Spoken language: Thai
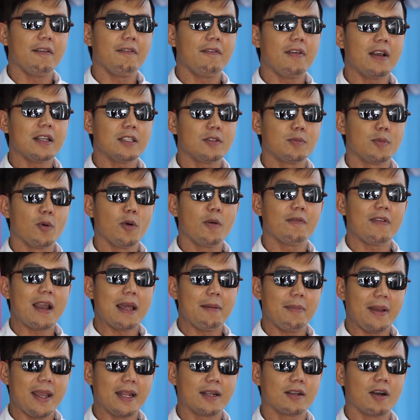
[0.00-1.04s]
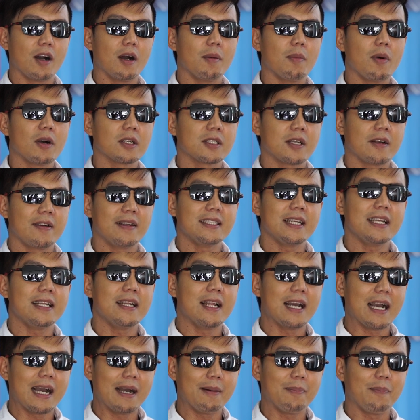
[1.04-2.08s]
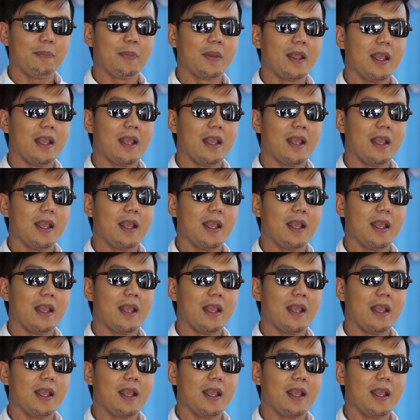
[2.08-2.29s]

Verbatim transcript: Facebook Fanpage ของ BoxZa Racing นะครับ